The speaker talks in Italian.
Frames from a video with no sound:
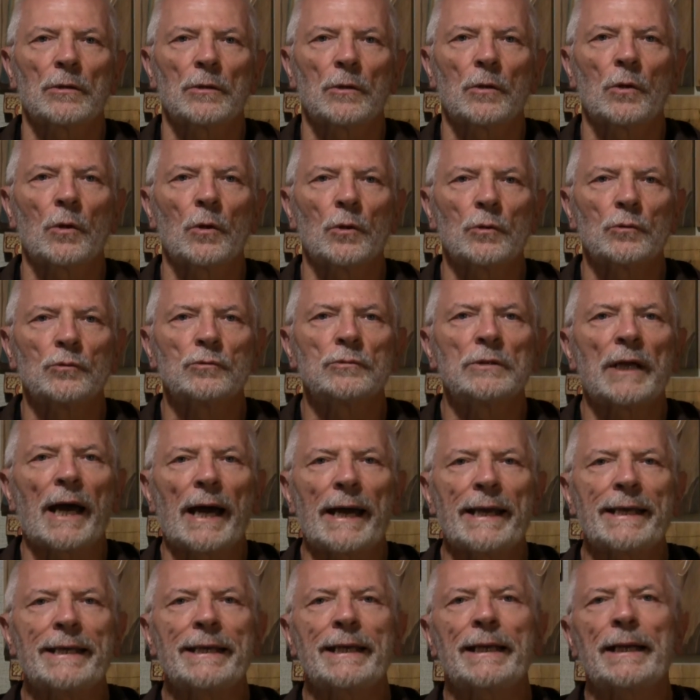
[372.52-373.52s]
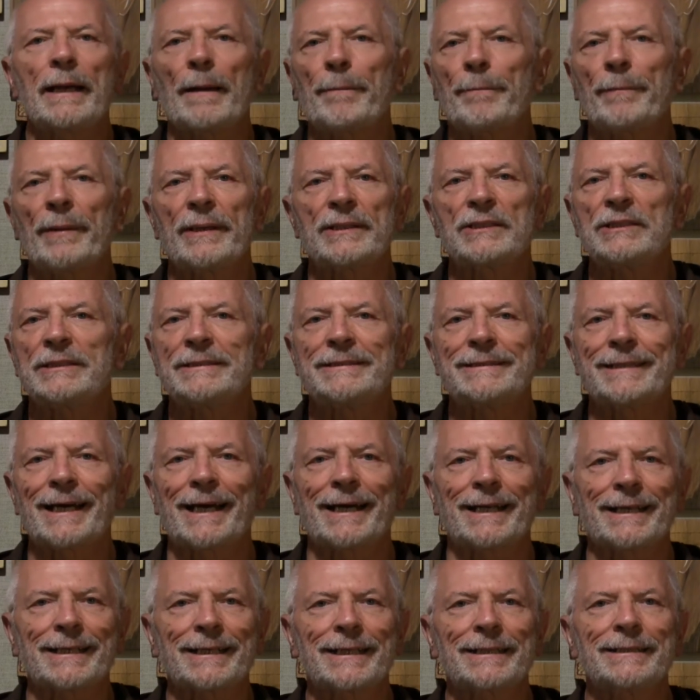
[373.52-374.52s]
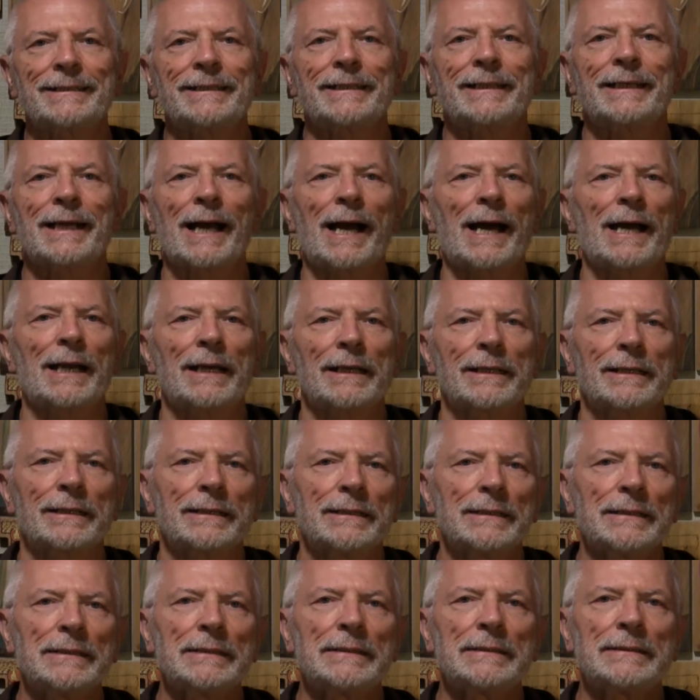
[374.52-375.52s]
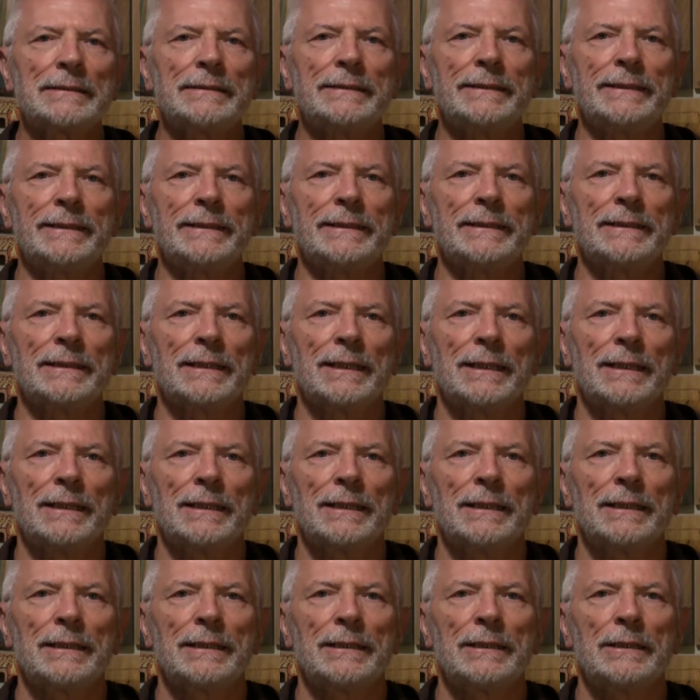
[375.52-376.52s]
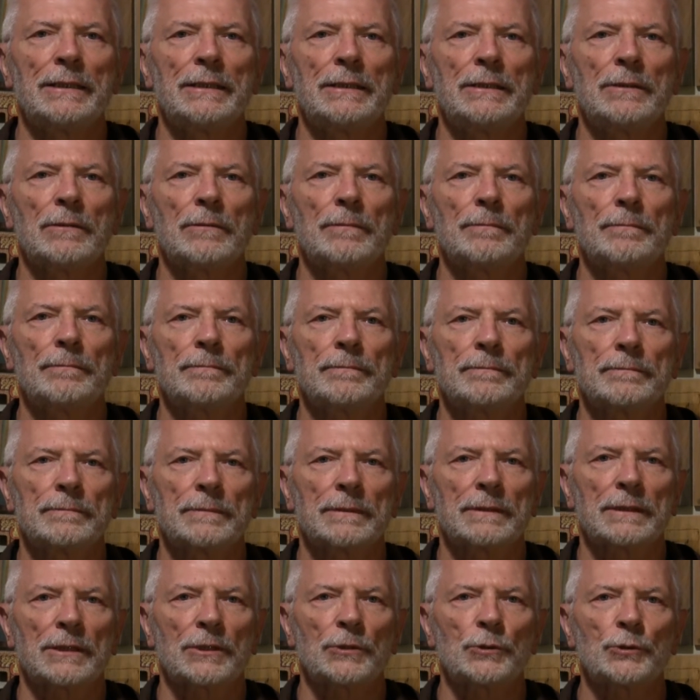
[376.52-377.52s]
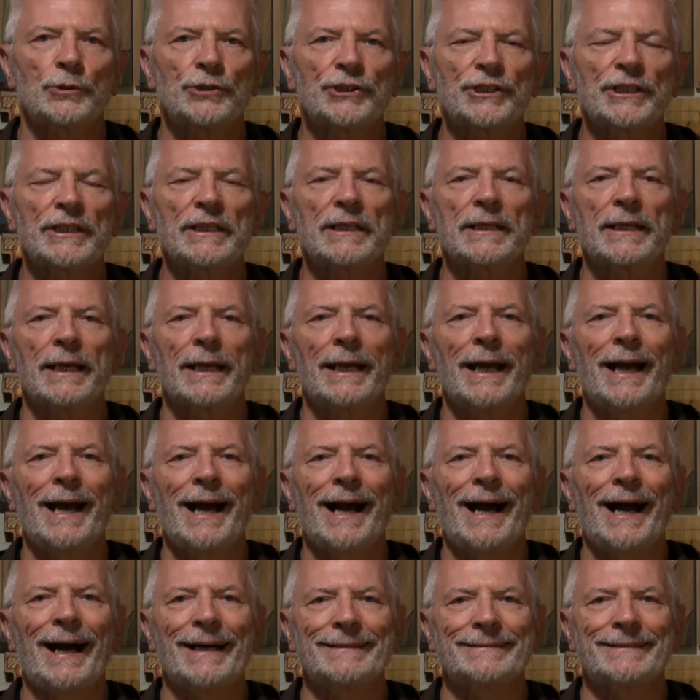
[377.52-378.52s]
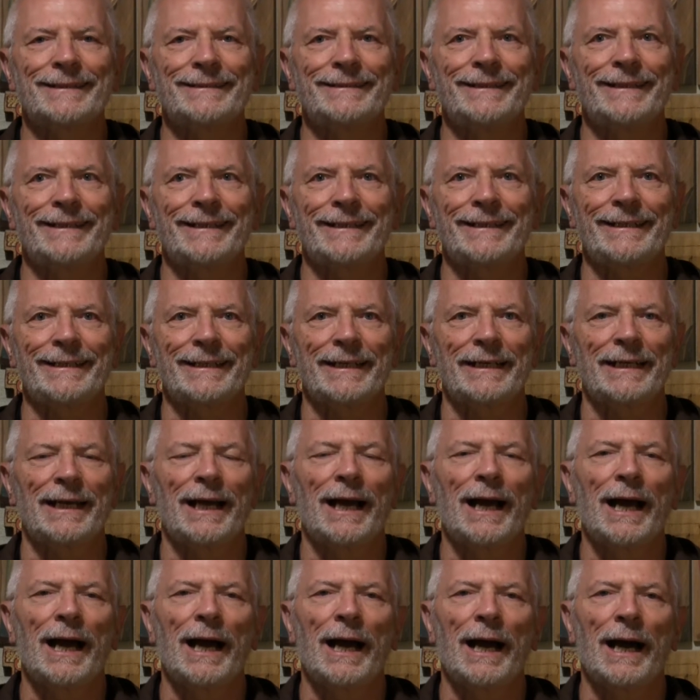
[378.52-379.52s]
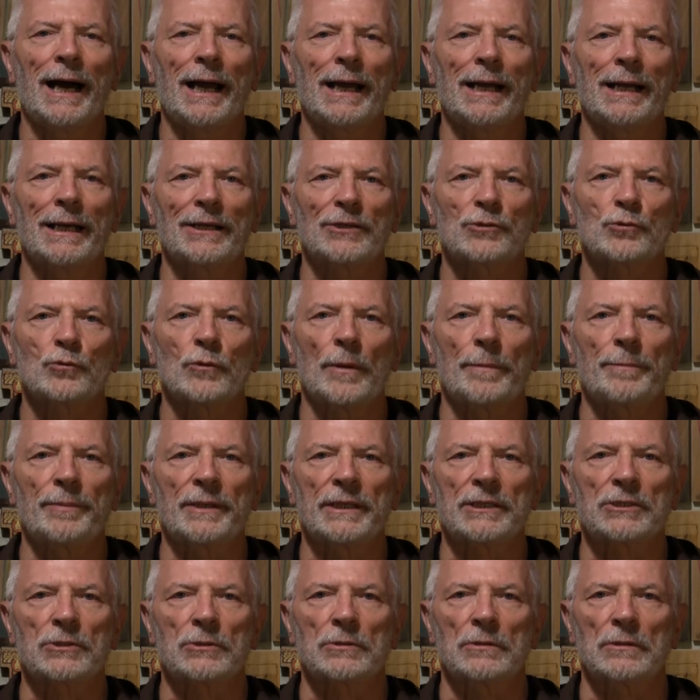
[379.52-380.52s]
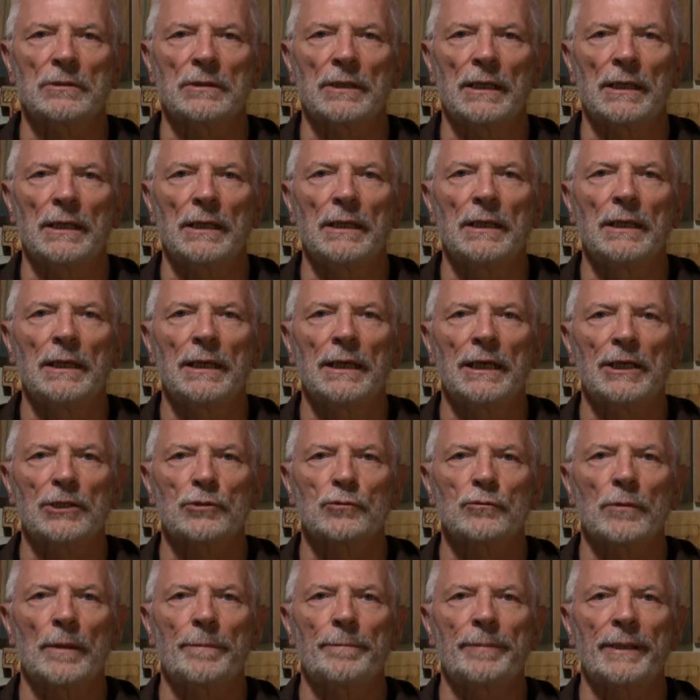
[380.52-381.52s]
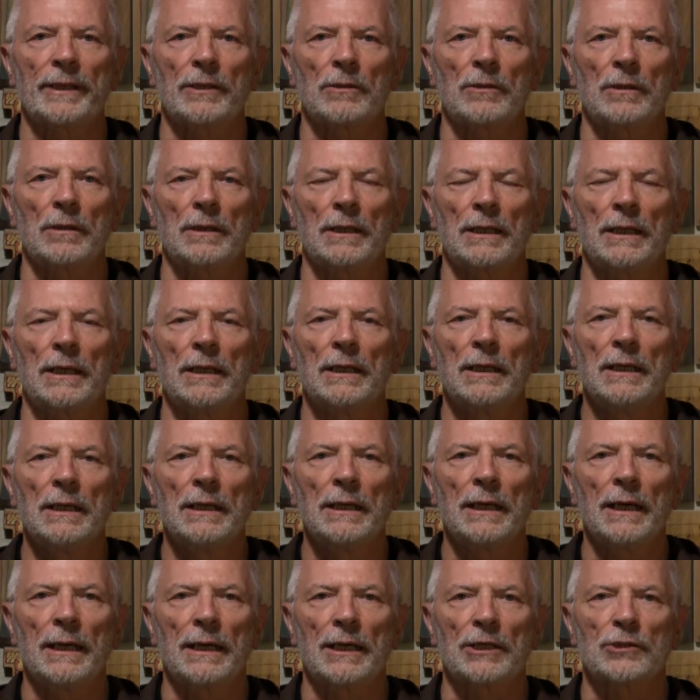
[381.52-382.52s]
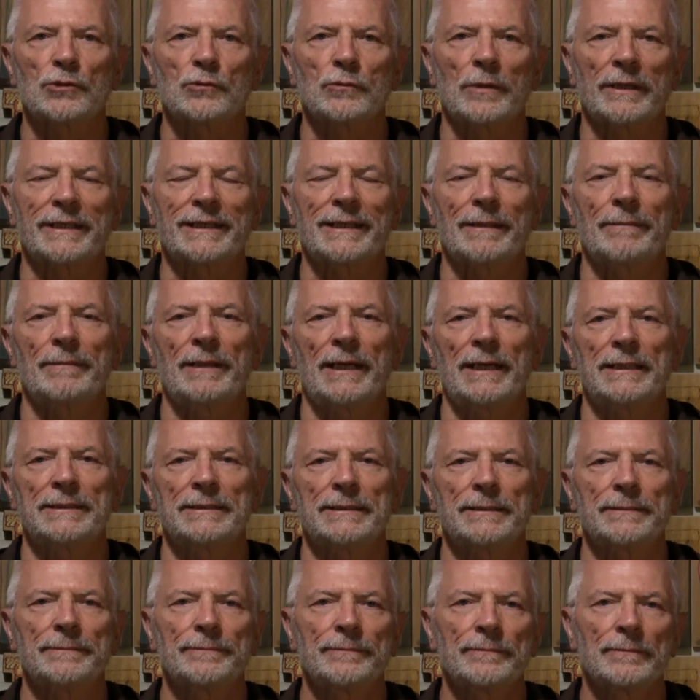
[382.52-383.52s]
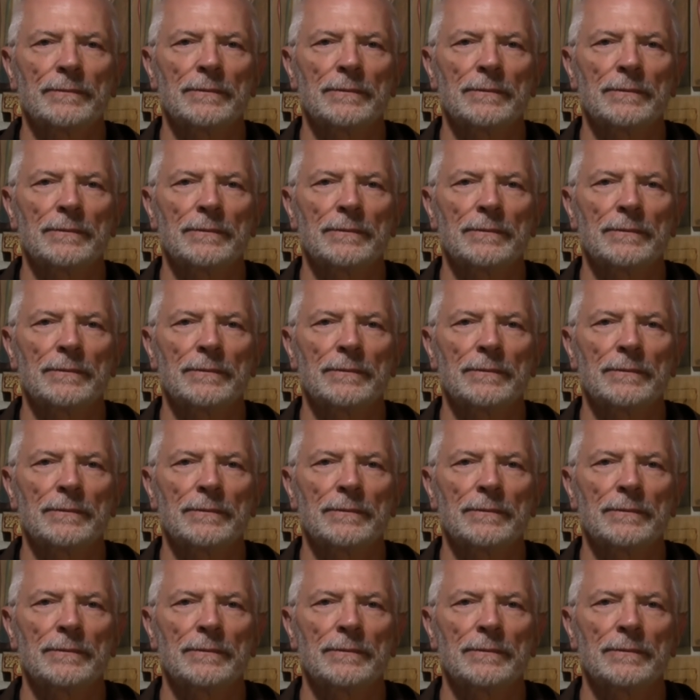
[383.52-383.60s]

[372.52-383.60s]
con una incapacità radicale di non riuscire a ad aderire alla sua persona, alla sua parola, alla sua chiamata.